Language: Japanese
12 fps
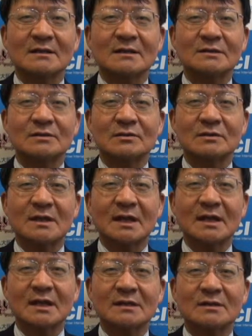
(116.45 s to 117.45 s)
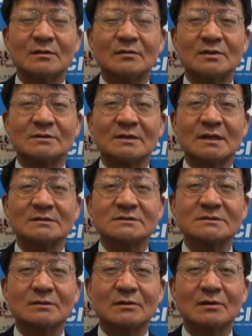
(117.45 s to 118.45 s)
既得権益を持っている
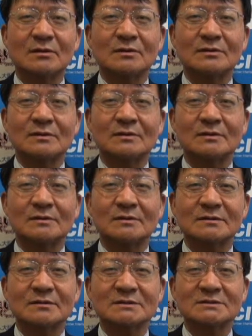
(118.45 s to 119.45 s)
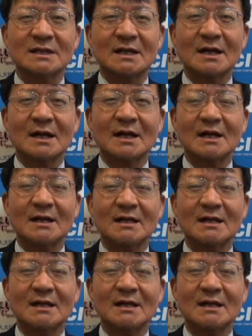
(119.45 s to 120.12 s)
人をどうしたら